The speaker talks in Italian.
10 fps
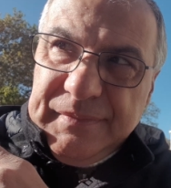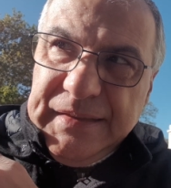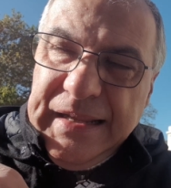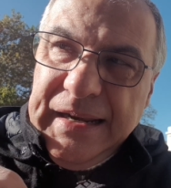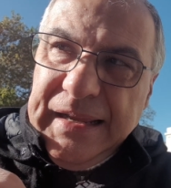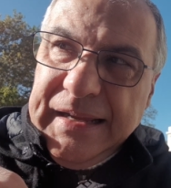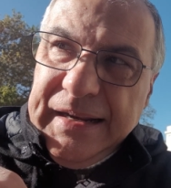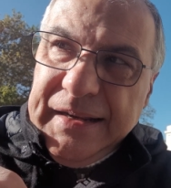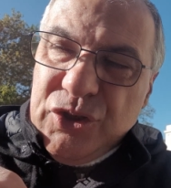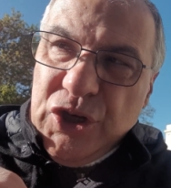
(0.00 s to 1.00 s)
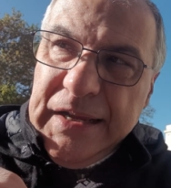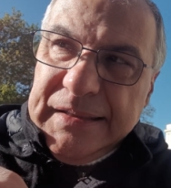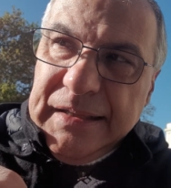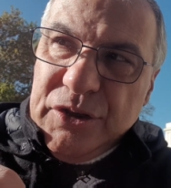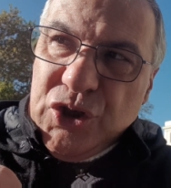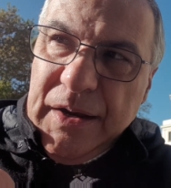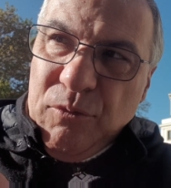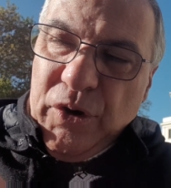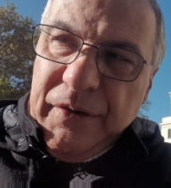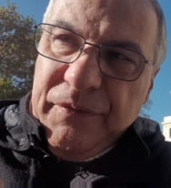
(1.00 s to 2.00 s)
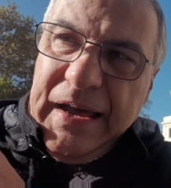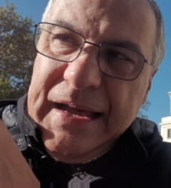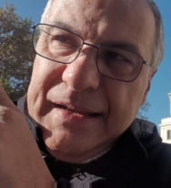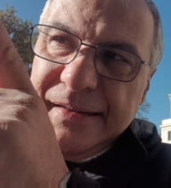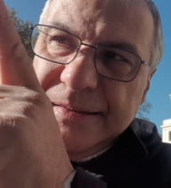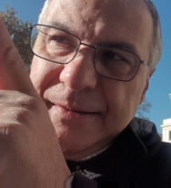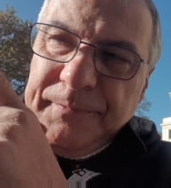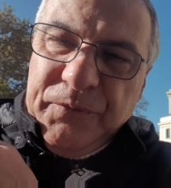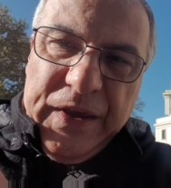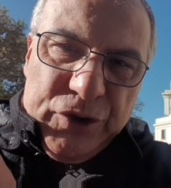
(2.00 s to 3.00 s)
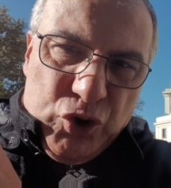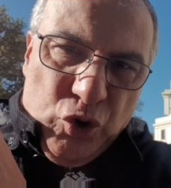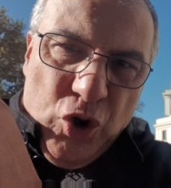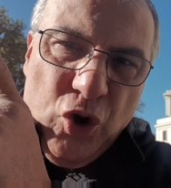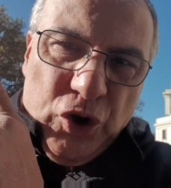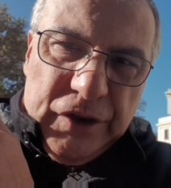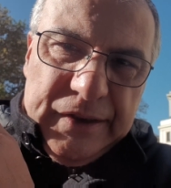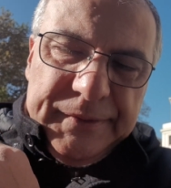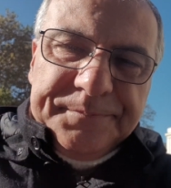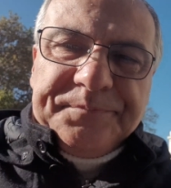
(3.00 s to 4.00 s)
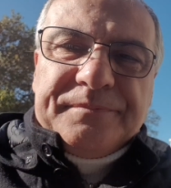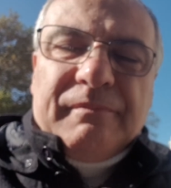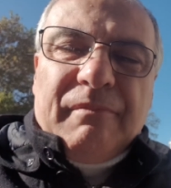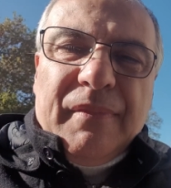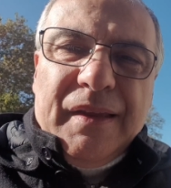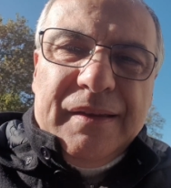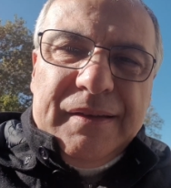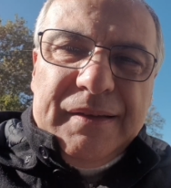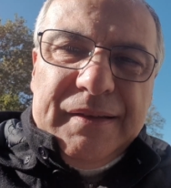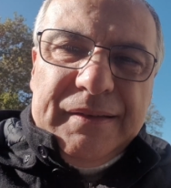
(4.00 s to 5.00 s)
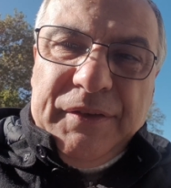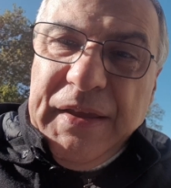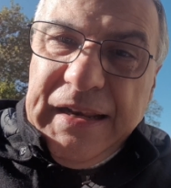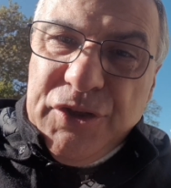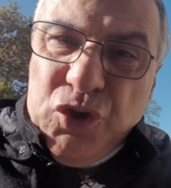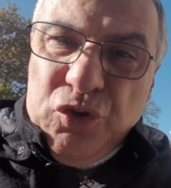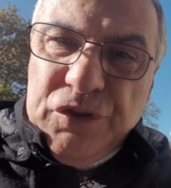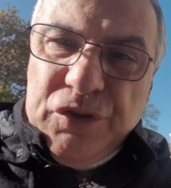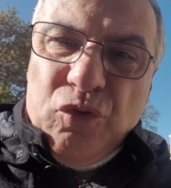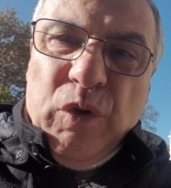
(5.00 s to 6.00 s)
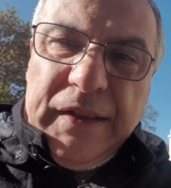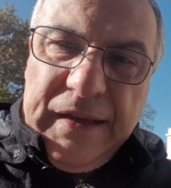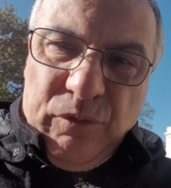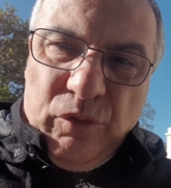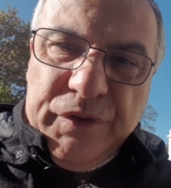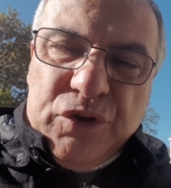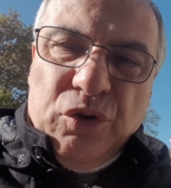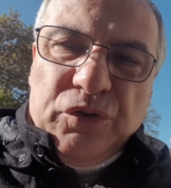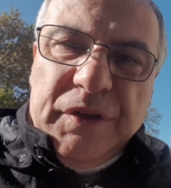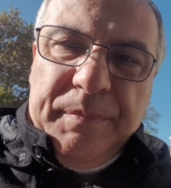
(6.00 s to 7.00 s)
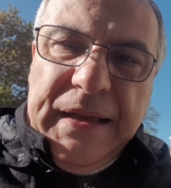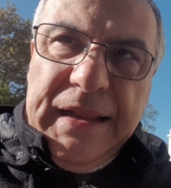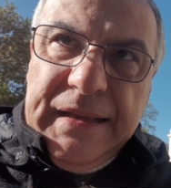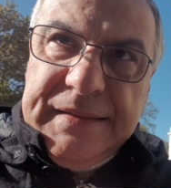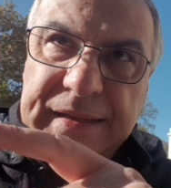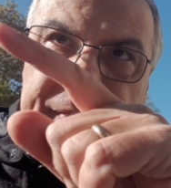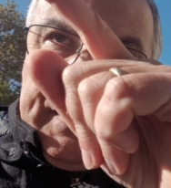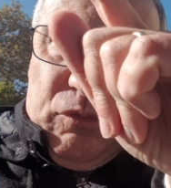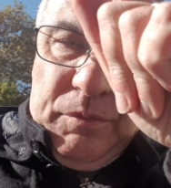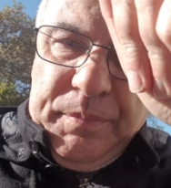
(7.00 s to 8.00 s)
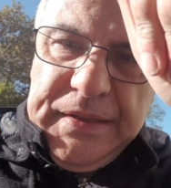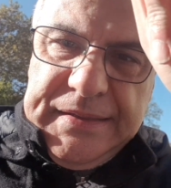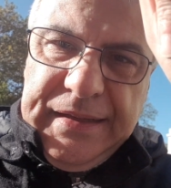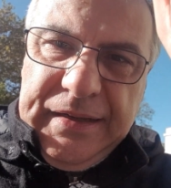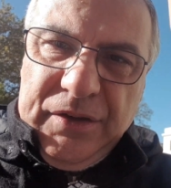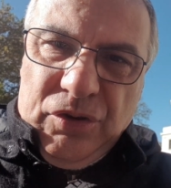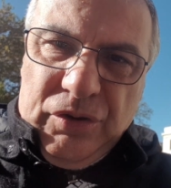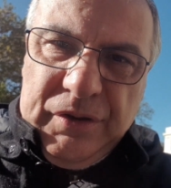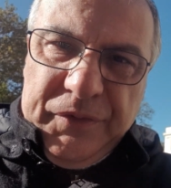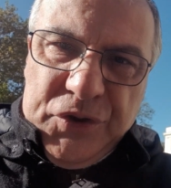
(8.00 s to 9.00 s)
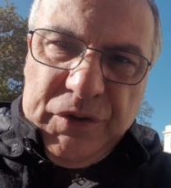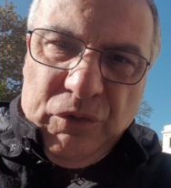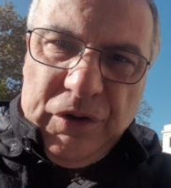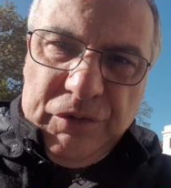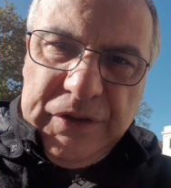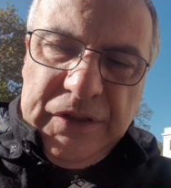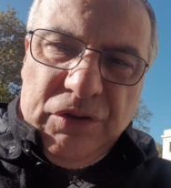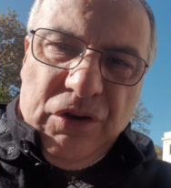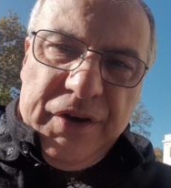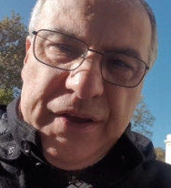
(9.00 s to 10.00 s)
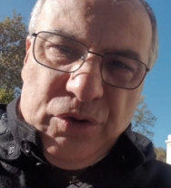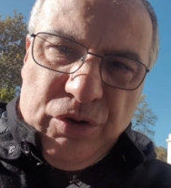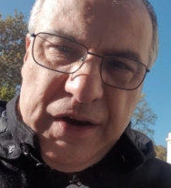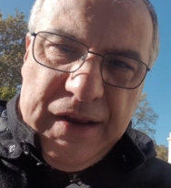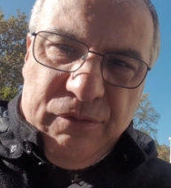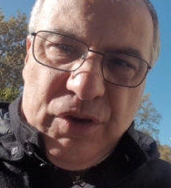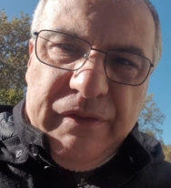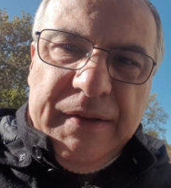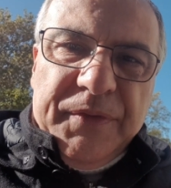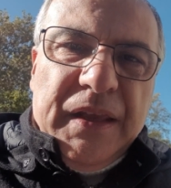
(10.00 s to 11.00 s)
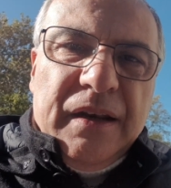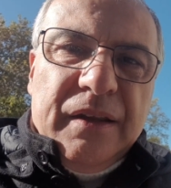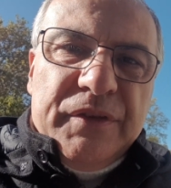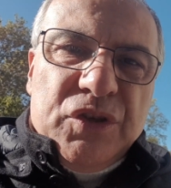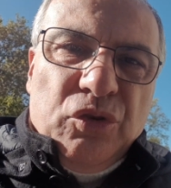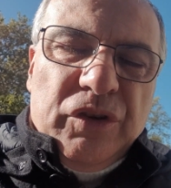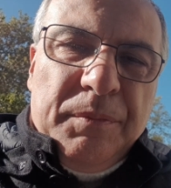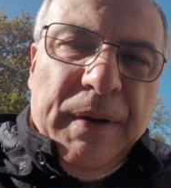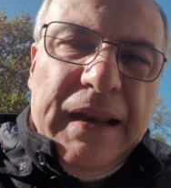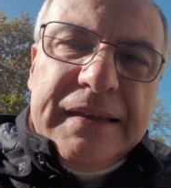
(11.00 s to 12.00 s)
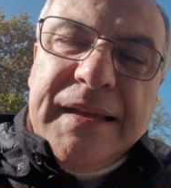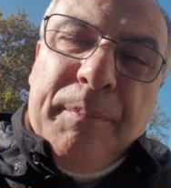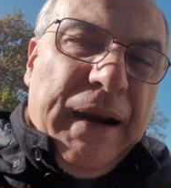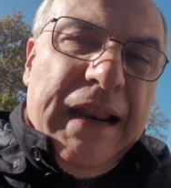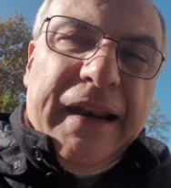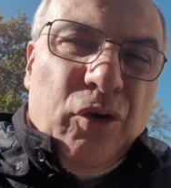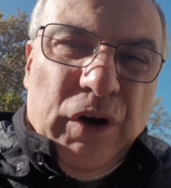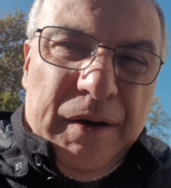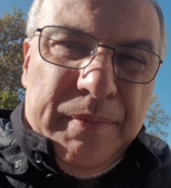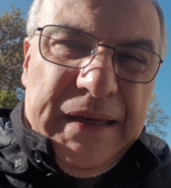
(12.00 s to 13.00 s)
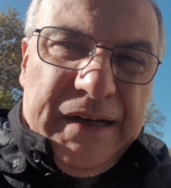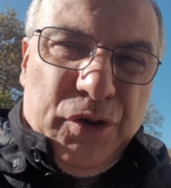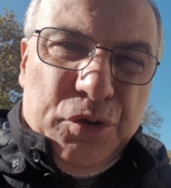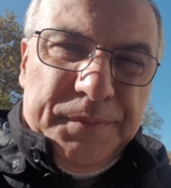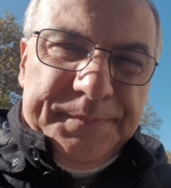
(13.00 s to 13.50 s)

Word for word: dalla carreggiata, diciamo, che va verso nord di Viale Isonzo, guardavo il Visconti Palace, andavo in Piazzale Lodi, facevo la rotatoria e tornavo davanti al Visconti Palace a parlare con l'albergo.